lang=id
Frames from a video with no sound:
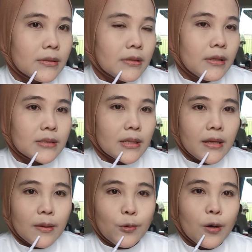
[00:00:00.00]
Ini
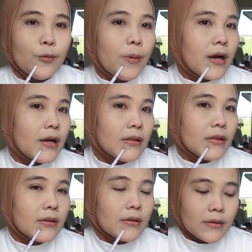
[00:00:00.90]
hasilnya abu-abu banget.
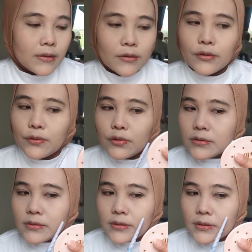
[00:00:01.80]

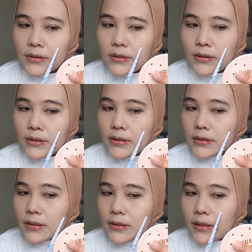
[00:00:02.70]
Terus
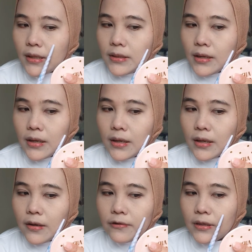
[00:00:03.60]
ini tadi ada
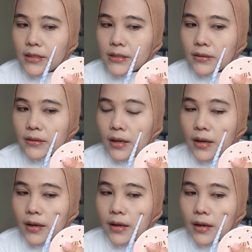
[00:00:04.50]
foundation
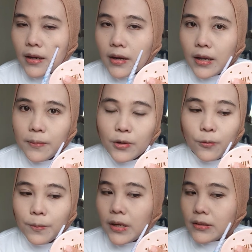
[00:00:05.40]
yang kayak
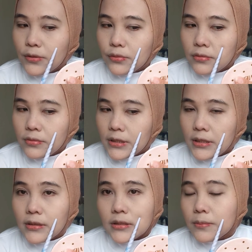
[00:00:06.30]
menggumpal gitu,
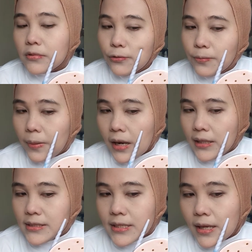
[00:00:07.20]
jadi tetap
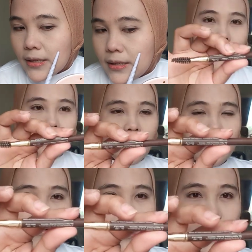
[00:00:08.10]
menggumpal aja kayak gini. Aku
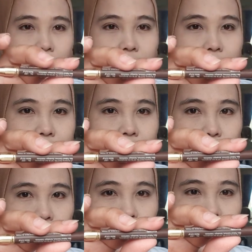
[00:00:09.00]
lanjut ke alis. Ini
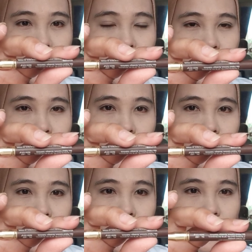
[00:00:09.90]
aku punya yang
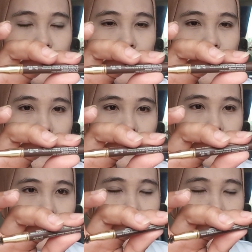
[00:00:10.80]
warna coklat